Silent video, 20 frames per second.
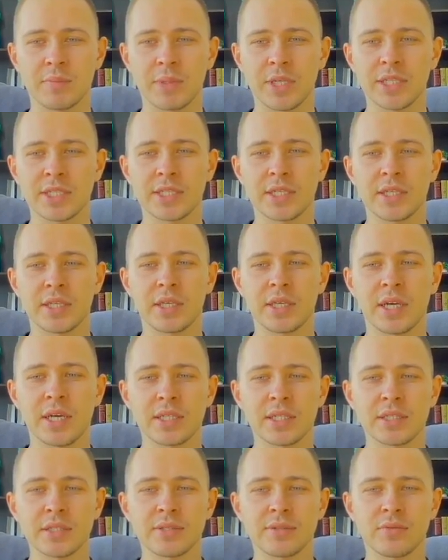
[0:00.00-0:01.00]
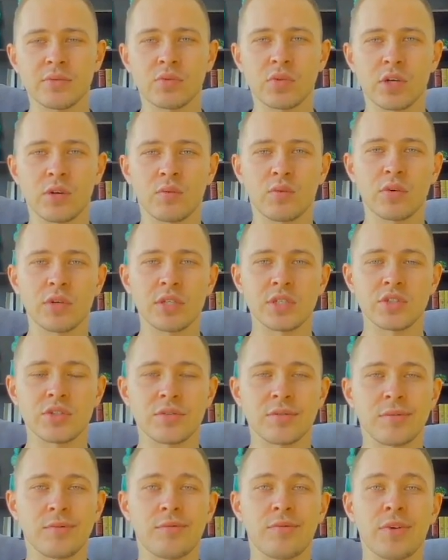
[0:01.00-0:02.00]
присоединяйтесь, у кого
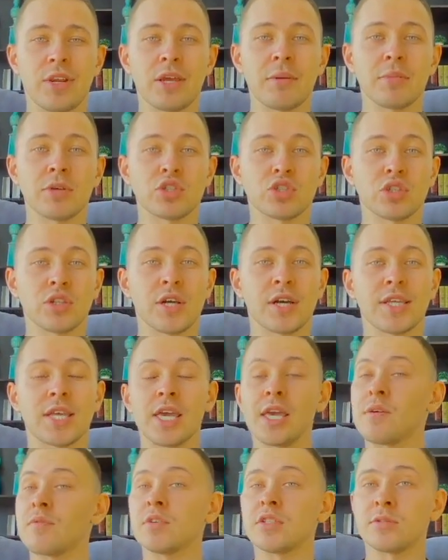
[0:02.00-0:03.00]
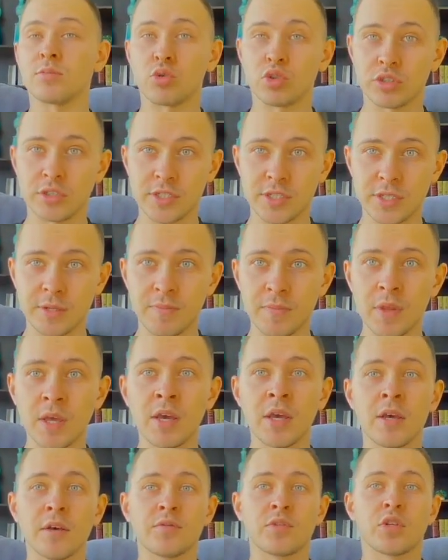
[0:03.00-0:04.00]
есть время, желание и возможность.
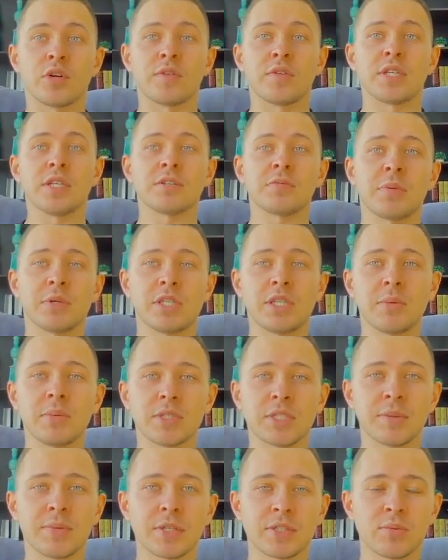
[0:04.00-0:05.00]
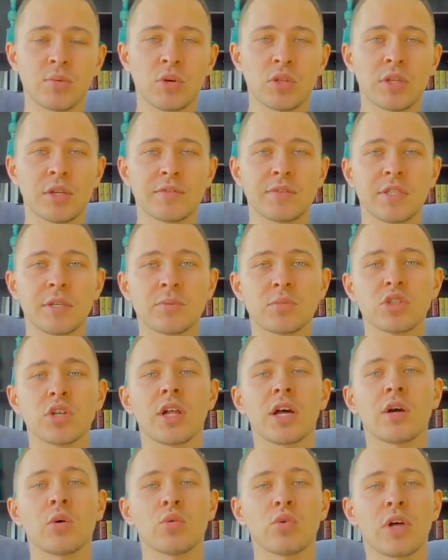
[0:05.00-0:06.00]
Все, всем спасибо за просмотр, всем
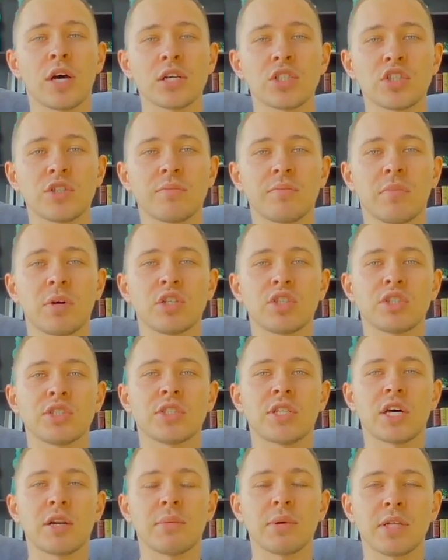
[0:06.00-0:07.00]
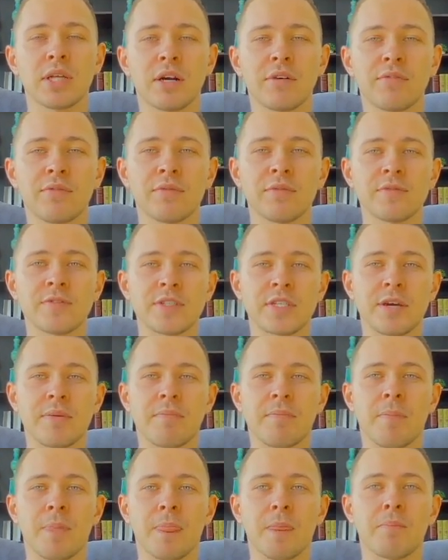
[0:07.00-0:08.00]
желаю удачи, больших заработков,
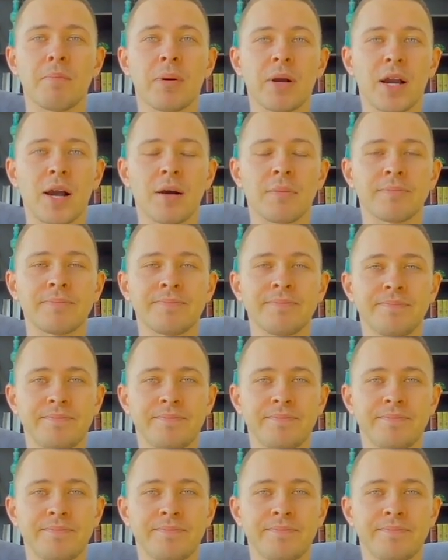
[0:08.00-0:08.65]
всем пока.